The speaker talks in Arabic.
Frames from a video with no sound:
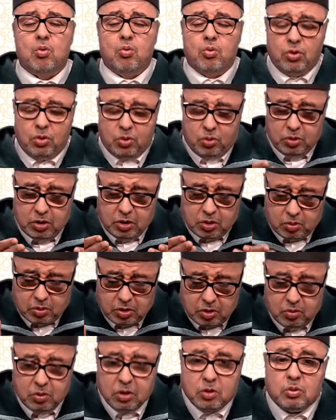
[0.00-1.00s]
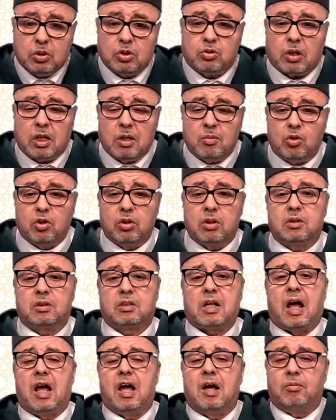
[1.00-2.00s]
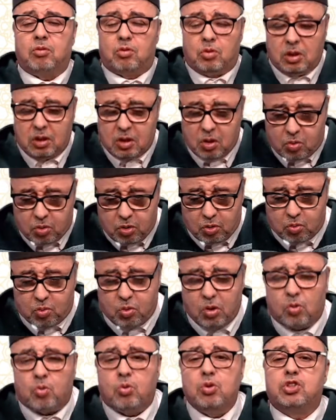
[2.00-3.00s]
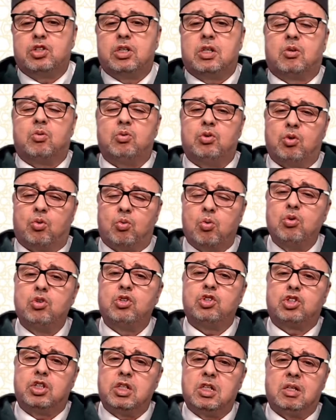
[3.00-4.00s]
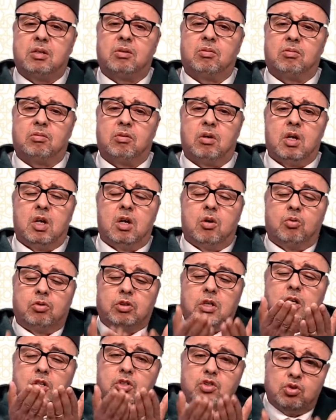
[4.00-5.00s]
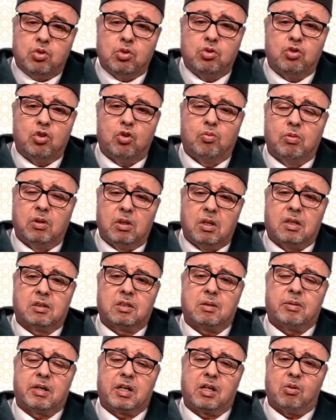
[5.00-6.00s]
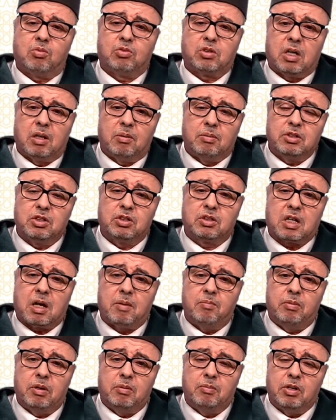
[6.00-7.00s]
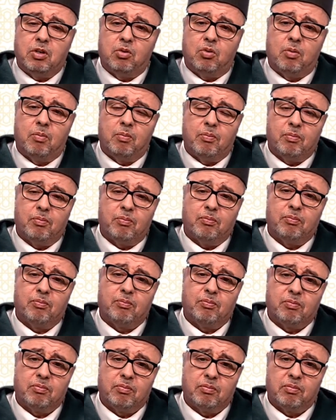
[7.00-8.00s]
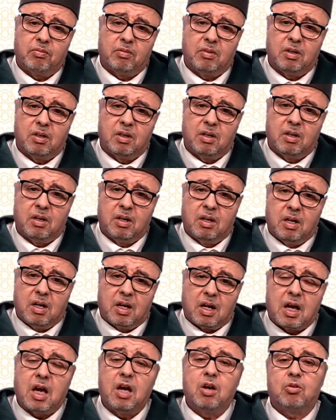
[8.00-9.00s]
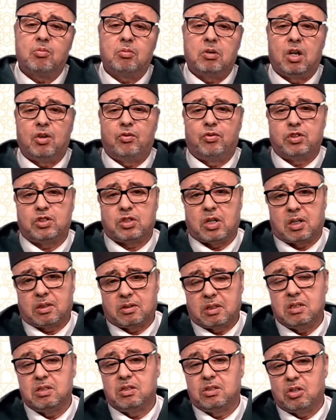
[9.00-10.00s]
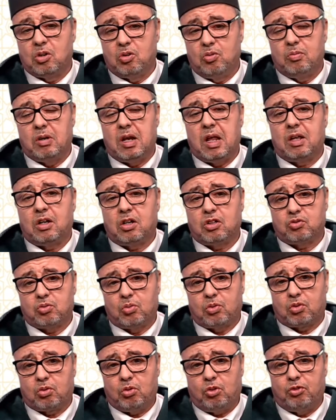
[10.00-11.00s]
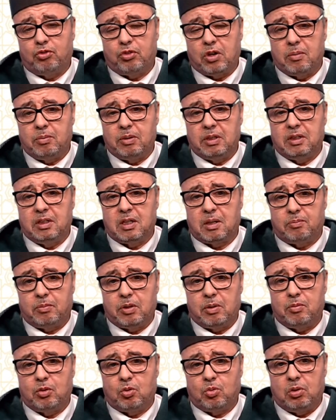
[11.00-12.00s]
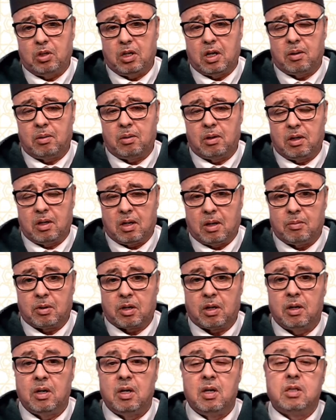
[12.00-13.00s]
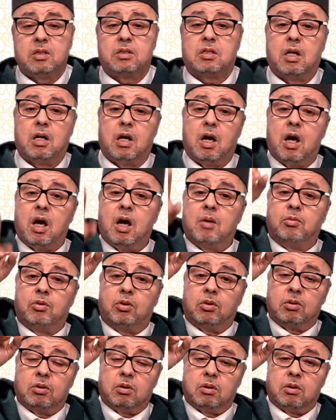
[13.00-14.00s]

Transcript: ويطعمون الطعام كل شيء كل, كل شيء وتهزوا يديهم الله تبارك وتعالى باش يتقبل منهم خير من ألف شهر تنزل الملائكة والروح فيها بإذن ربهم من كل الأمر سلام